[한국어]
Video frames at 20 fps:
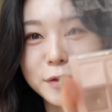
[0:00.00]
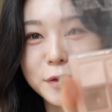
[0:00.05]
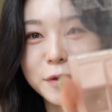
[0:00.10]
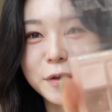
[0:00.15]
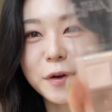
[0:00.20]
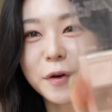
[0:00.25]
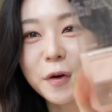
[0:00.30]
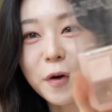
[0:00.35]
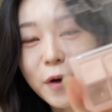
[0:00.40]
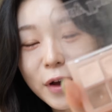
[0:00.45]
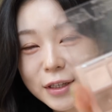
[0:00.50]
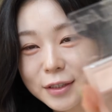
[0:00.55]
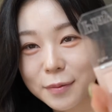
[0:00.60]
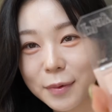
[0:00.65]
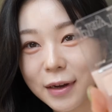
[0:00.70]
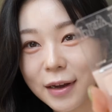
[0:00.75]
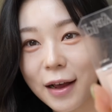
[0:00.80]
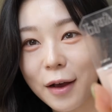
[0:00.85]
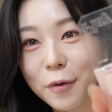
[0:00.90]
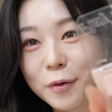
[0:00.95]
저 여러 가지
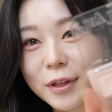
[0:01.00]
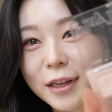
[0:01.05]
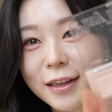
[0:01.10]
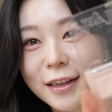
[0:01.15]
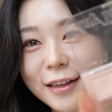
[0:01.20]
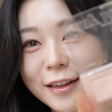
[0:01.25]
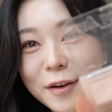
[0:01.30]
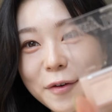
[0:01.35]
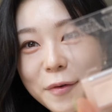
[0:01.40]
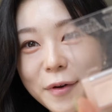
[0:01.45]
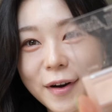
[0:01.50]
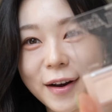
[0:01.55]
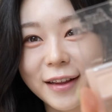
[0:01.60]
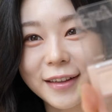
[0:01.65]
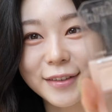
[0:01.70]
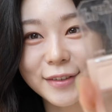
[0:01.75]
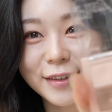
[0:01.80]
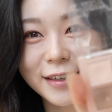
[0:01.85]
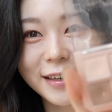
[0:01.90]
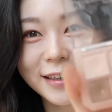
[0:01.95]
막 갖고 다니는 거 별로
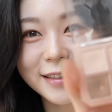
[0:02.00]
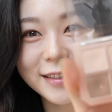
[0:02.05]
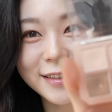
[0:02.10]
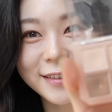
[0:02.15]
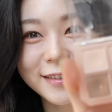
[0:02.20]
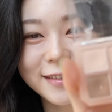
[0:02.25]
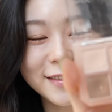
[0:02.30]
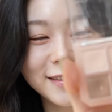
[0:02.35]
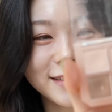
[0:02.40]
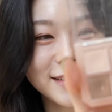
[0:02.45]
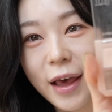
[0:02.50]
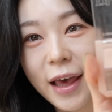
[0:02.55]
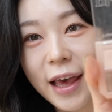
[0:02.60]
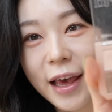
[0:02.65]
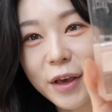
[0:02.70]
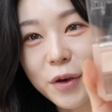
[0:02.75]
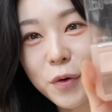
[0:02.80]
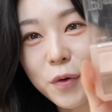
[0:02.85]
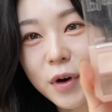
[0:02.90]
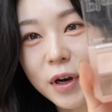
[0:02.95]
안 좋아해가지고
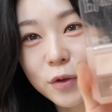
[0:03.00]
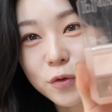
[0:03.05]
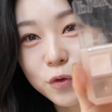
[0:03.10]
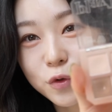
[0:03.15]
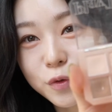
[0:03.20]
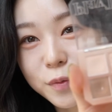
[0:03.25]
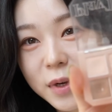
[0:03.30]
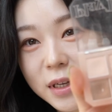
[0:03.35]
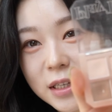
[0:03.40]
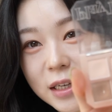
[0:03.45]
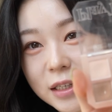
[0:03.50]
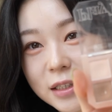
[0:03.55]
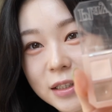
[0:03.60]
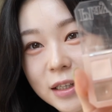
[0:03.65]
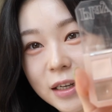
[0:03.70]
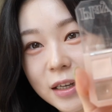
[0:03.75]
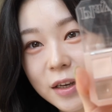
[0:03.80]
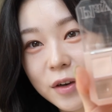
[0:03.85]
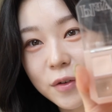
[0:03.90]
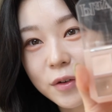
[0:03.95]
애교가 두 배
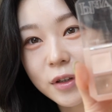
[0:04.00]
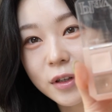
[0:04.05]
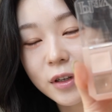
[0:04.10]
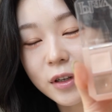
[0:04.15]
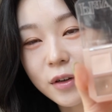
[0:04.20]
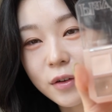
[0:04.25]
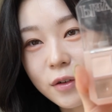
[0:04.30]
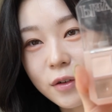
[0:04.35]
색상이거든요.